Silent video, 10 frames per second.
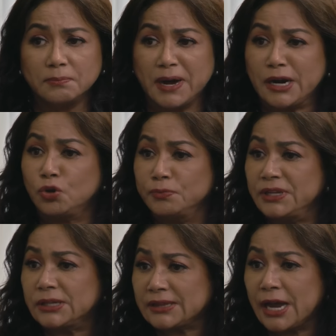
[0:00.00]
para
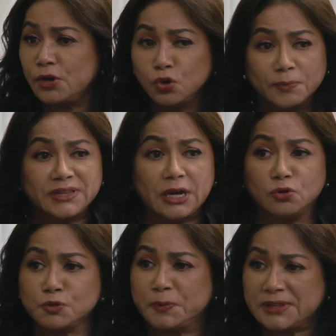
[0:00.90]
kumita tayo, gumanda
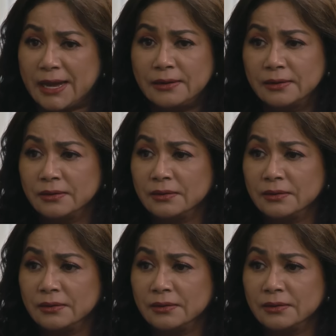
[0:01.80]
ang ospital,